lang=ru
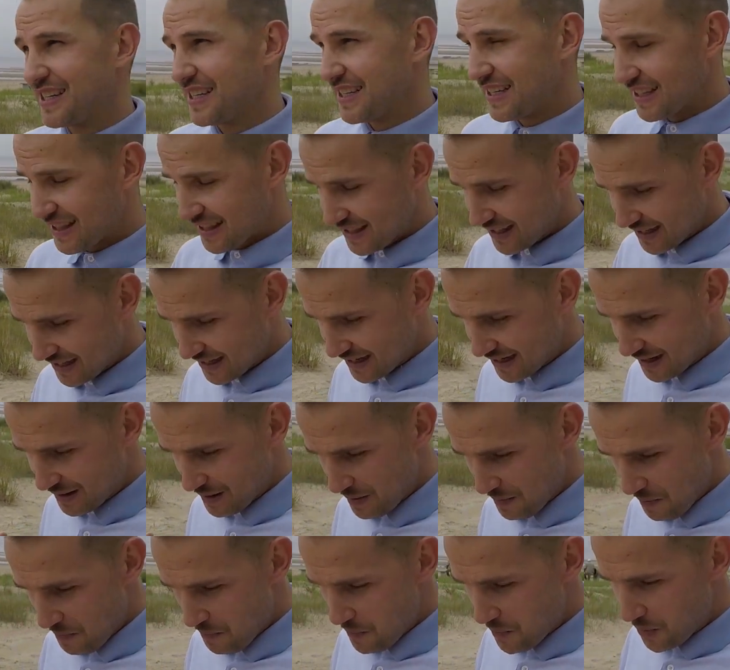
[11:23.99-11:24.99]
это
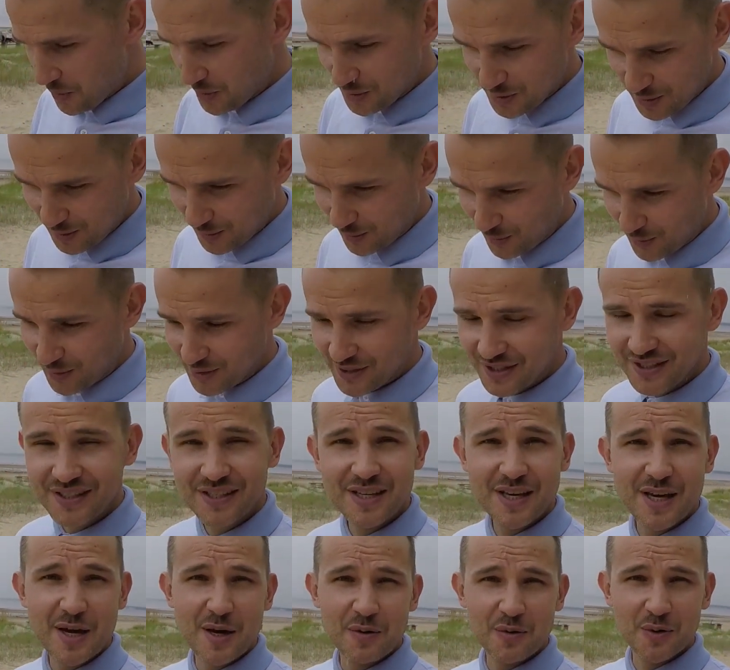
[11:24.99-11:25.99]
мой слот, я